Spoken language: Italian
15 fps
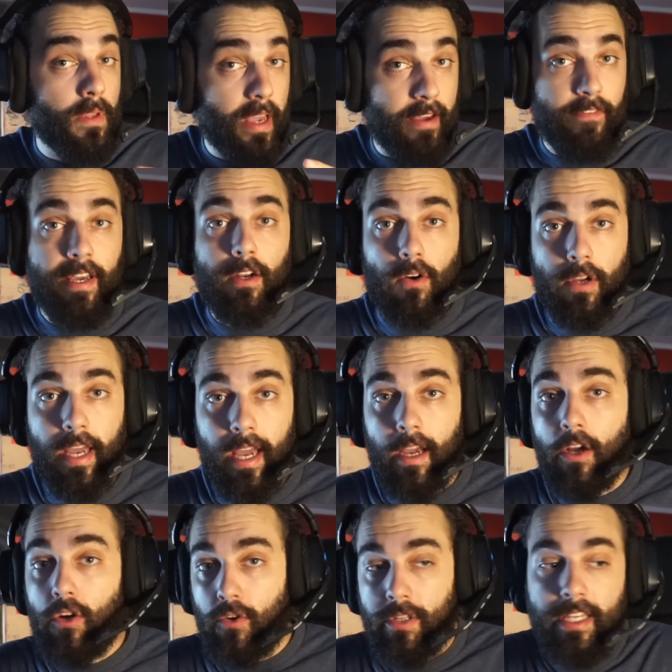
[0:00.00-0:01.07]
È vero
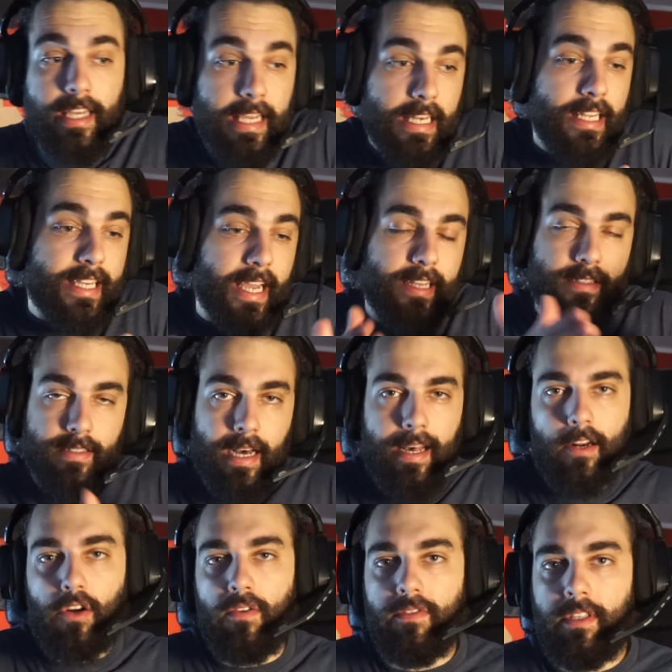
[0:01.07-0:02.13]
che con i chili che in
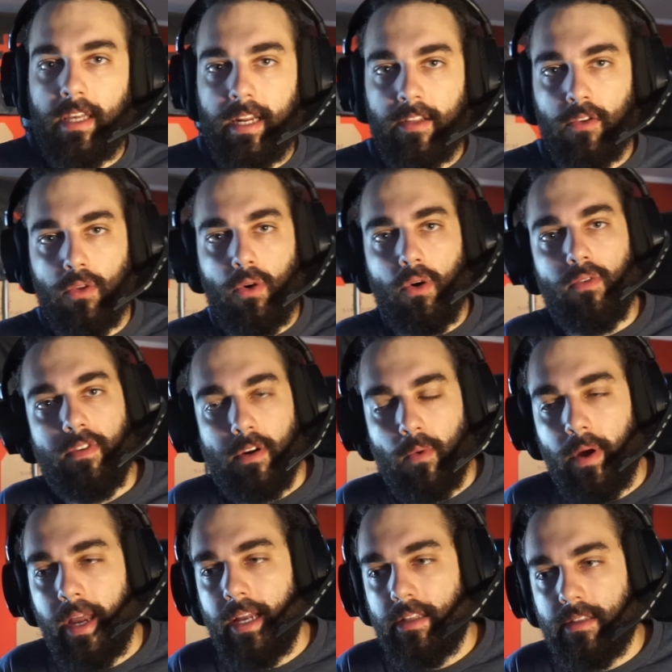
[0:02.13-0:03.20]
Tarkov ti rendono
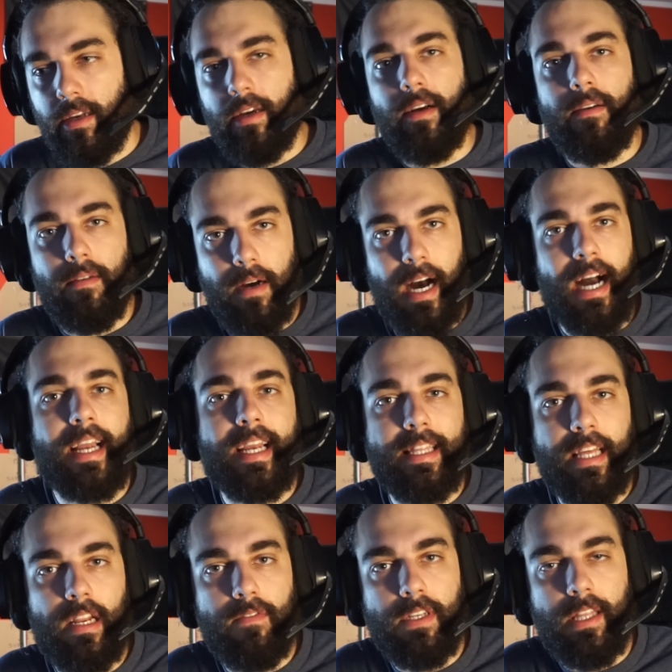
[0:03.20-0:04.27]
overweight anche nella